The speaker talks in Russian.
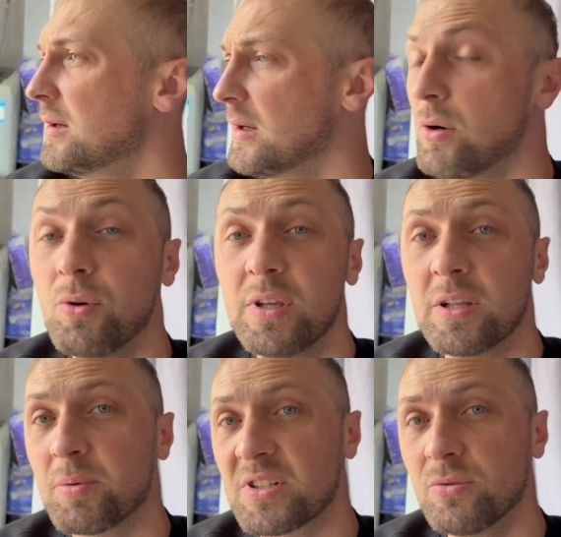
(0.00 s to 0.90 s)

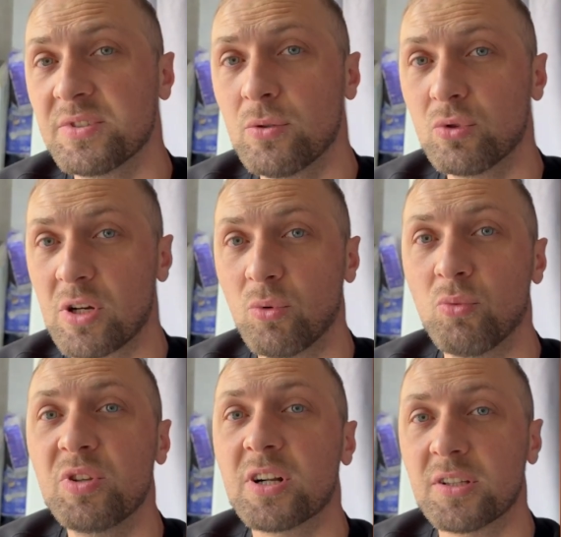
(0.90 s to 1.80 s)
Охуеть, проснулся утром, у
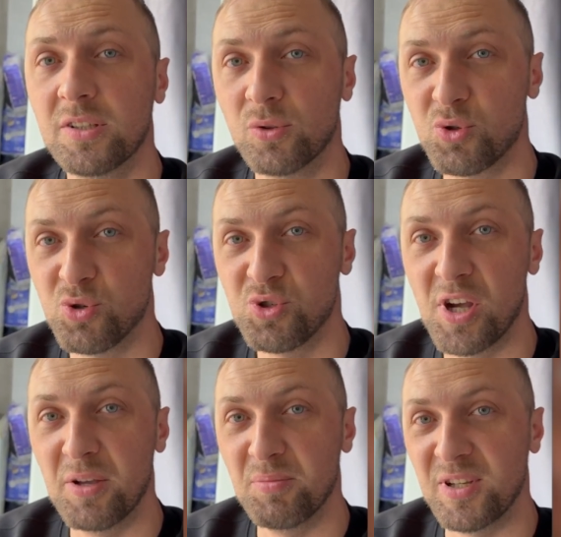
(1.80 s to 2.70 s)
меня коты ночью
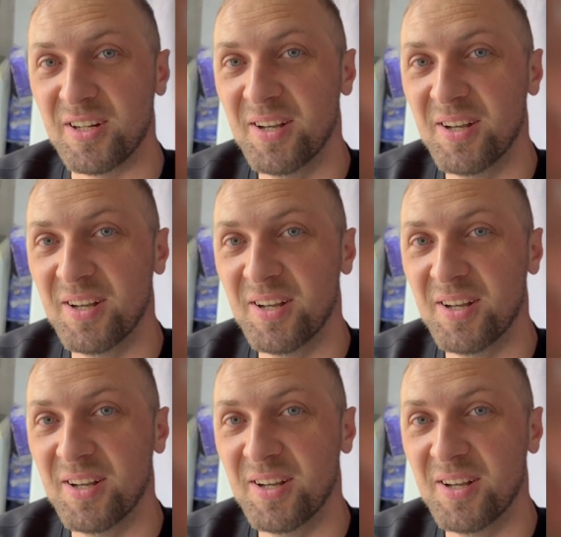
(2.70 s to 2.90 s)
чай пили.